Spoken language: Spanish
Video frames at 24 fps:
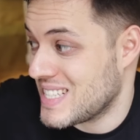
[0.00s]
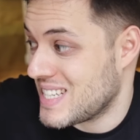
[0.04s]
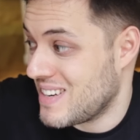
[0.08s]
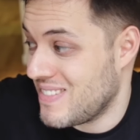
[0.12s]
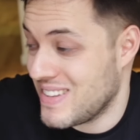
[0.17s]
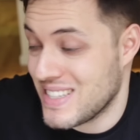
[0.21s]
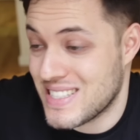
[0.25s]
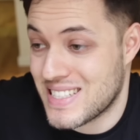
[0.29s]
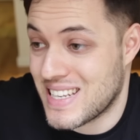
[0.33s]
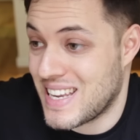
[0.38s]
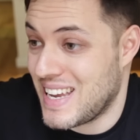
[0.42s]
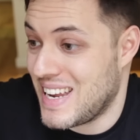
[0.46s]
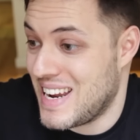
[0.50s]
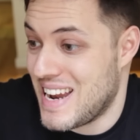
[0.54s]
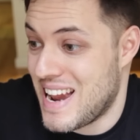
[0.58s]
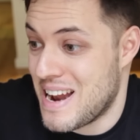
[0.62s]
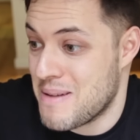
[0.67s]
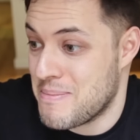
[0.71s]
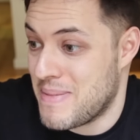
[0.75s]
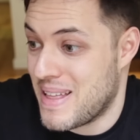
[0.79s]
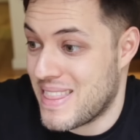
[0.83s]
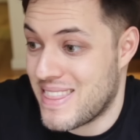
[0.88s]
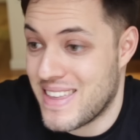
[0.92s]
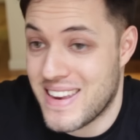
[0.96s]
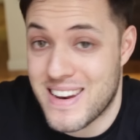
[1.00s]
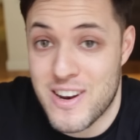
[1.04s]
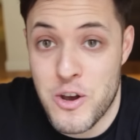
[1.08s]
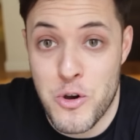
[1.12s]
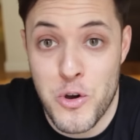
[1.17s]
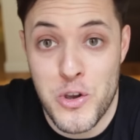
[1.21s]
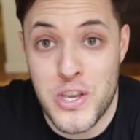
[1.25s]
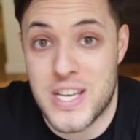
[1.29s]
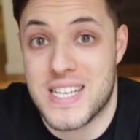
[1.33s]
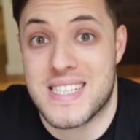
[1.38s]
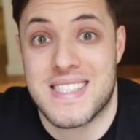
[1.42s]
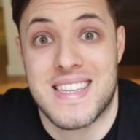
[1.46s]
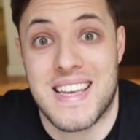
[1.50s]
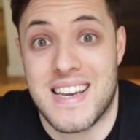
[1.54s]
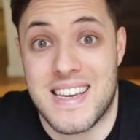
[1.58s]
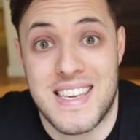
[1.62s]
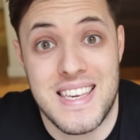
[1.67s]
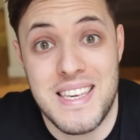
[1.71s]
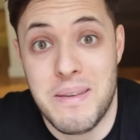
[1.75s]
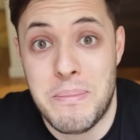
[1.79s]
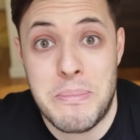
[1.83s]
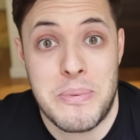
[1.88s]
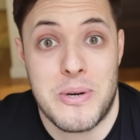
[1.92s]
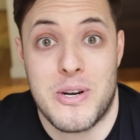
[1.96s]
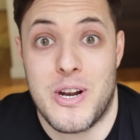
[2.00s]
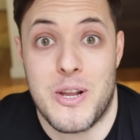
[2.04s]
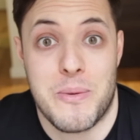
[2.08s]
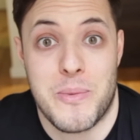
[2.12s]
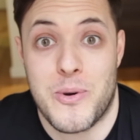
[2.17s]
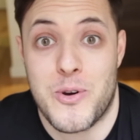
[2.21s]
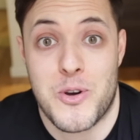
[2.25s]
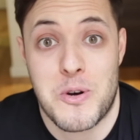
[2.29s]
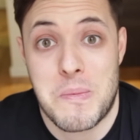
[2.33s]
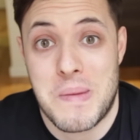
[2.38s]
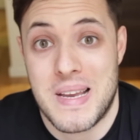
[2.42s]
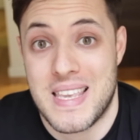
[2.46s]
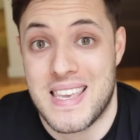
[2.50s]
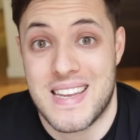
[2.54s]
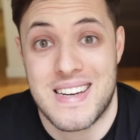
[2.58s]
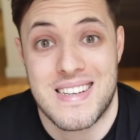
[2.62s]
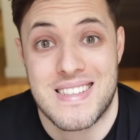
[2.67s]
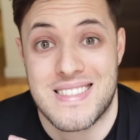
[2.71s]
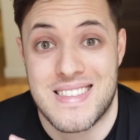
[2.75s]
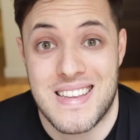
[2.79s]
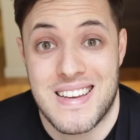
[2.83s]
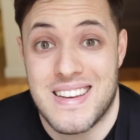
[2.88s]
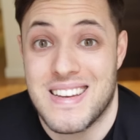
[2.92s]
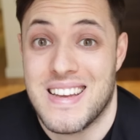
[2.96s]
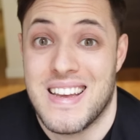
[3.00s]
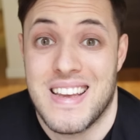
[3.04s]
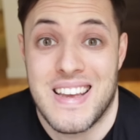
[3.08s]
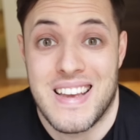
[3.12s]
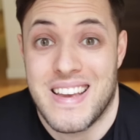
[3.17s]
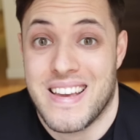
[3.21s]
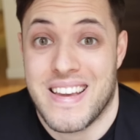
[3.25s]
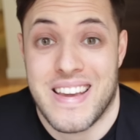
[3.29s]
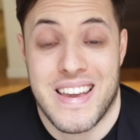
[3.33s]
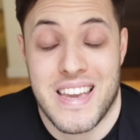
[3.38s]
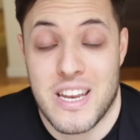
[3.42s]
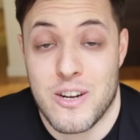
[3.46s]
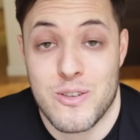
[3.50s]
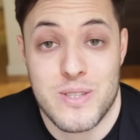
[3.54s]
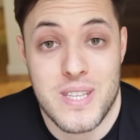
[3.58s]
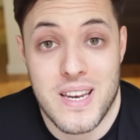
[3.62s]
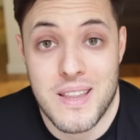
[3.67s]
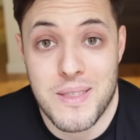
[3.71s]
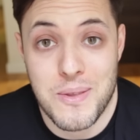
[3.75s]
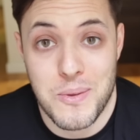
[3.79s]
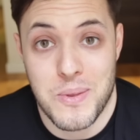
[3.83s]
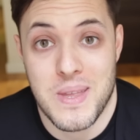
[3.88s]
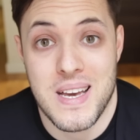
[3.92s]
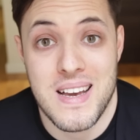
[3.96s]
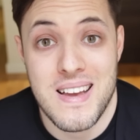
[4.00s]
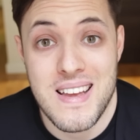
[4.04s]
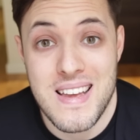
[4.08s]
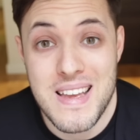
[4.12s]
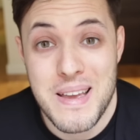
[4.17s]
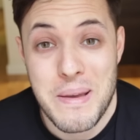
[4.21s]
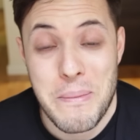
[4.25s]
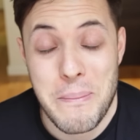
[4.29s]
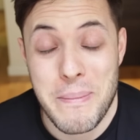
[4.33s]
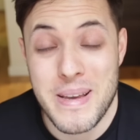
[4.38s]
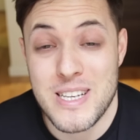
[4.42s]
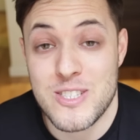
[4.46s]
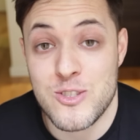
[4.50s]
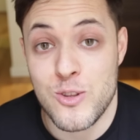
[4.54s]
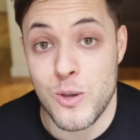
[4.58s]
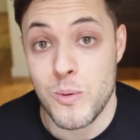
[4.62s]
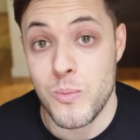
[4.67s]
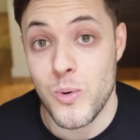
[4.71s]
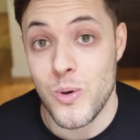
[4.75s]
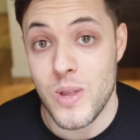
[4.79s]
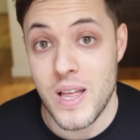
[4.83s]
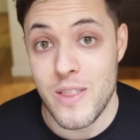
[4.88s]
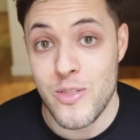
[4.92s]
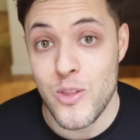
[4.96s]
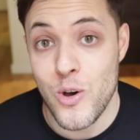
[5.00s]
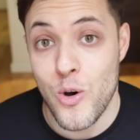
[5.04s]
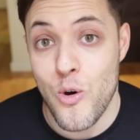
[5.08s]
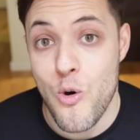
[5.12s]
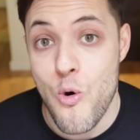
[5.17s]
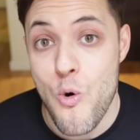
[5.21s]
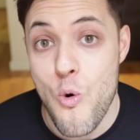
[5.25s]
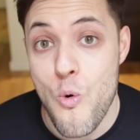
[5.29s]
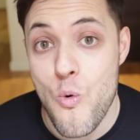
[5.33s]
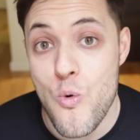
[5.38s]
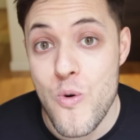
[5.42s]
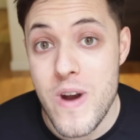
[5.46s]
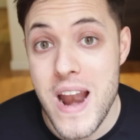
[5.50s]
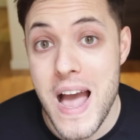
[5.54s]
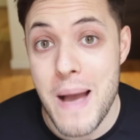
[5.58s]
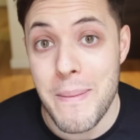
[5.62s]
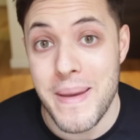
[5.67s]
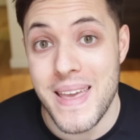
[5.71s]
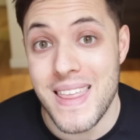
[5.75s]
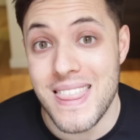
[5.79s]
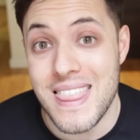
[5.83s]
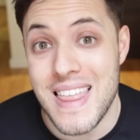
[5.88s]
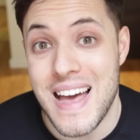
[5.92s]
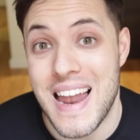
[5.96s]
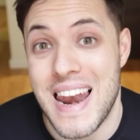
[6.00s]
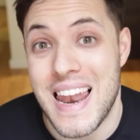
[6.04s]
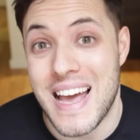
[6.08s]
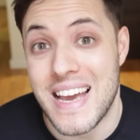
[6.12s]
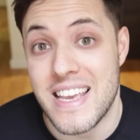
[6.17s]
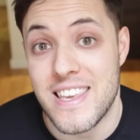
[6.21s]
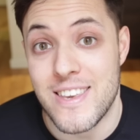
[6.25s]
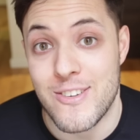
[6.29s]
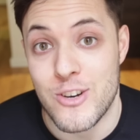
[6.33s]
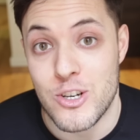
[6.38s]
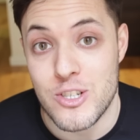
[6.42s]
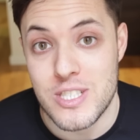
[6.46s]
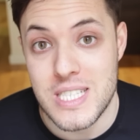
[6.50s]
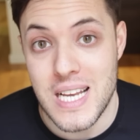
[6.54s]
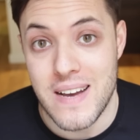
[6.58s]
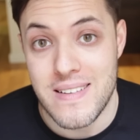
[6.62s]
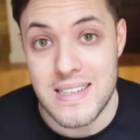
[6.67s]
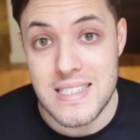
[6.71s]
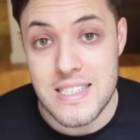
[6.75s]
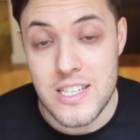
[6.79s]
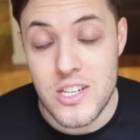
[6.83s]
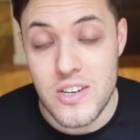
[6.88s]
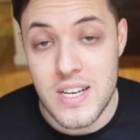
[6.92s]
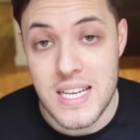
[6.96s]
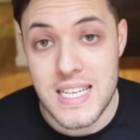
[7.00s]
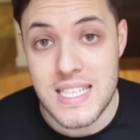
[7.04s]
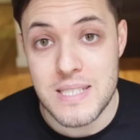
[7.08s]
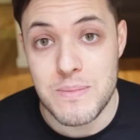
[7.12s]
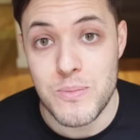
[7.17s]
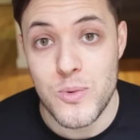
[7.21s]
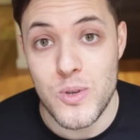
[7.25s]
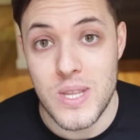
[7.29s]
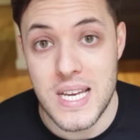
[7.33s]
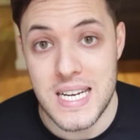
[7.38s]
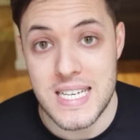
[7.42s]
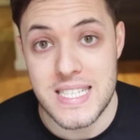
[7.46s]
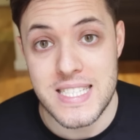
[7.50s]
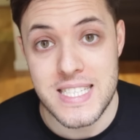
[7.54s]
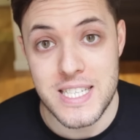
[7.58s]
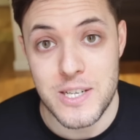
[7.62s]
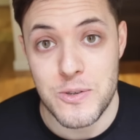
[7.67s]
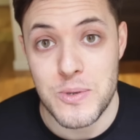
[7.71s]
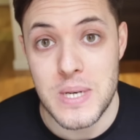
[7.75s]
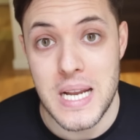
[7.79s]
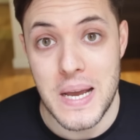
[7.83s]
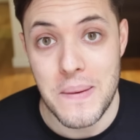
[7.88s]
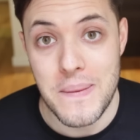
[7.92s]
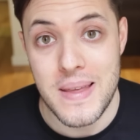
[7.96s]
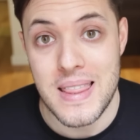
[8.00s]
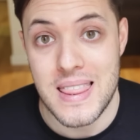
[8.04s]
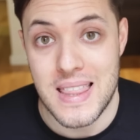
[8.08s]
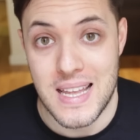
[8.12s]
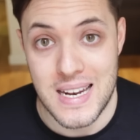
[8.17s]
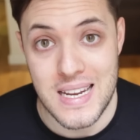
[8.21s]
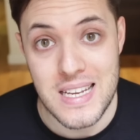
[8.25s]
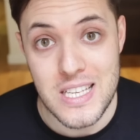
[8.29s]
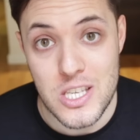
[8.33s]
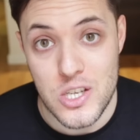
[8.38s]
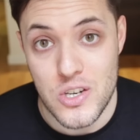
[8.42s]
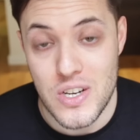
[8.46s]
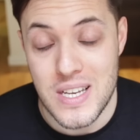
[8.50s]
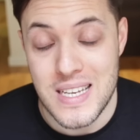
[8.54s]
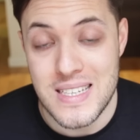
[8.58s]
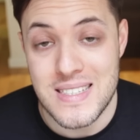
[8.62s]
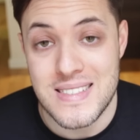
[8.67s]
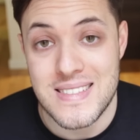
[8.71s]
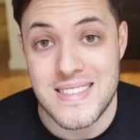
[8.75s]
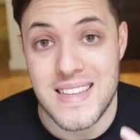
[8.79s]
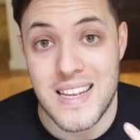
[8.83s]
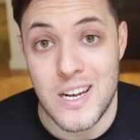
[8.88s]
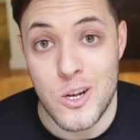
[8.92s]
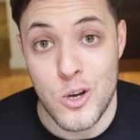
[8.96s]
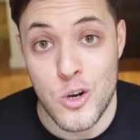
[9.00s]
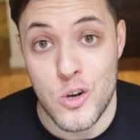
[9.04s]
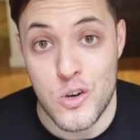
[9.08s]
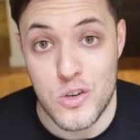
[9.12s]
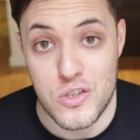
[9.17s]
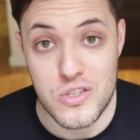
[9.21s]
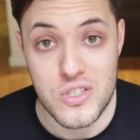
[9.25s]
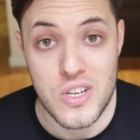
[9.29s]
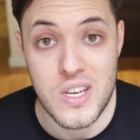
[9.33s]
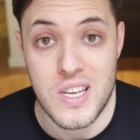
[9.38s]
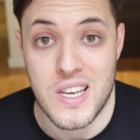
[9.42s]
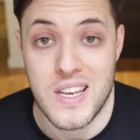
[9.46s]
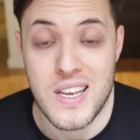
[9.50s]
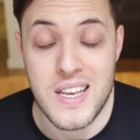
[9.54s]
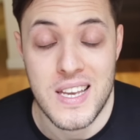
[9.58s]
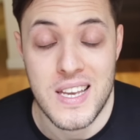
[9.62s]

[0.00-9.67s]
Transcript: Ya sabéis que el almacén hoy está aquí, pero a lo mejor mañana está en otra ciudad. Me estoy mudando una vez al año. ¿Sabéis lo que es mudarse una vez al año? Es de locos.